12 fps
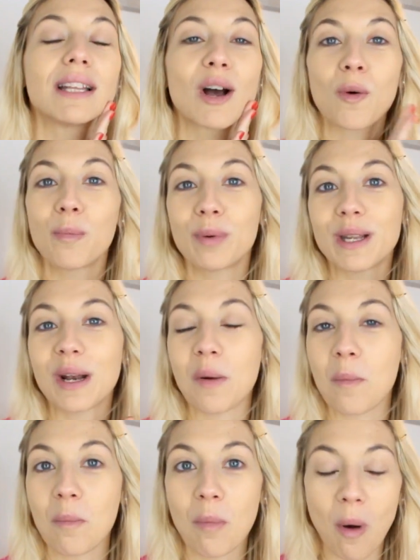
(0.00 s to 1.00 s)
a coprire
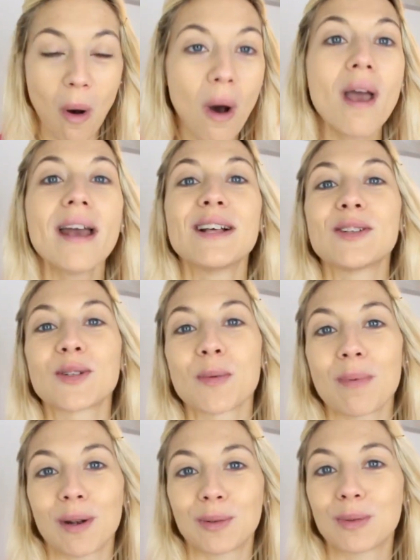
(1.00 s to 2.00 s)
un po',
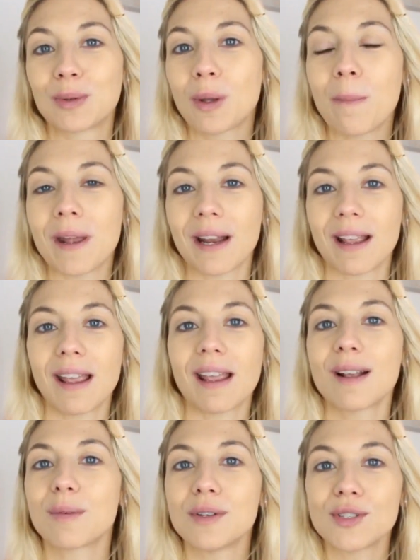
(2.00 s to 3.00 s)
soprattutto perché
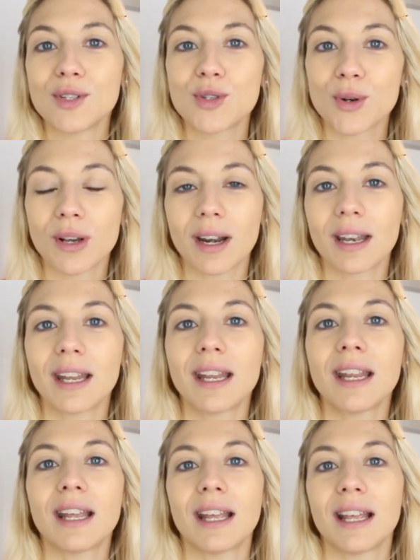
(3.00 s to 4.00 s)
in questi
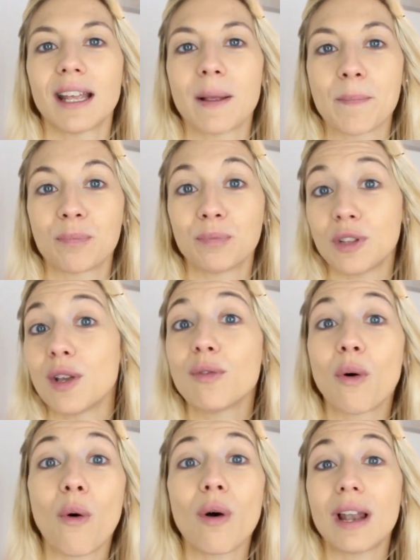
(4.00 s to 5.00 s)
giorni eh,
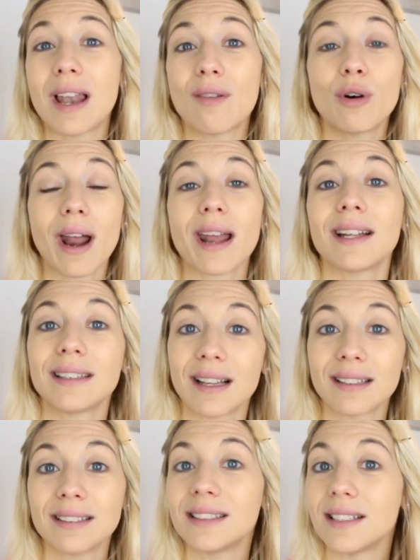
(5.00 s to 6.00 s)
devo lavorare
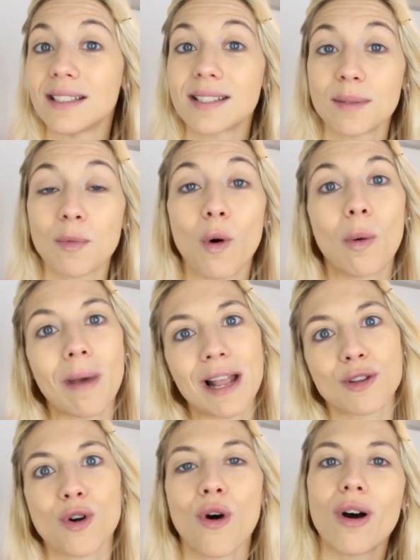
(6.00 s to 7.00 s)
tantissimo, o
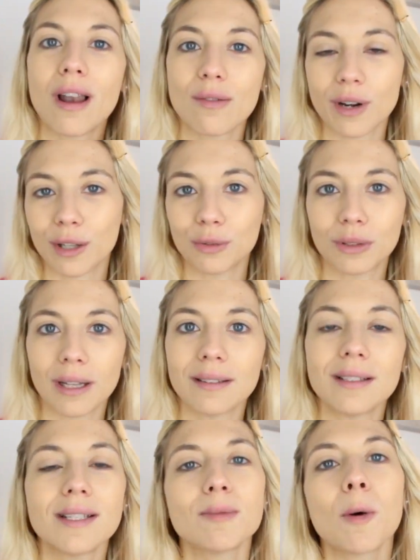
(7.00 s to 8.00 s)
meglio ho lavorato
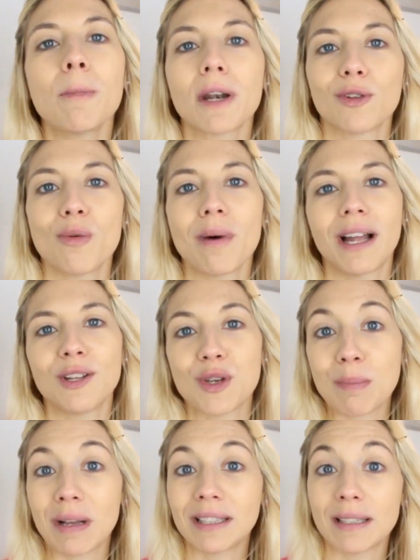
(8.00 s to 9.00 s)
tantissimo perché domani
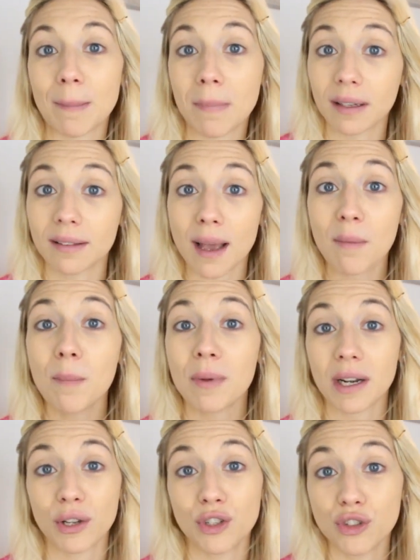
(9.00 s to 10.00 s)
io e Mattia partiamo
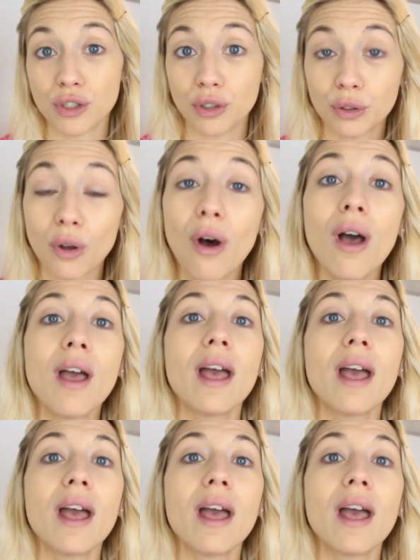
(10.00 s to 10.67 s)
per l'Egitto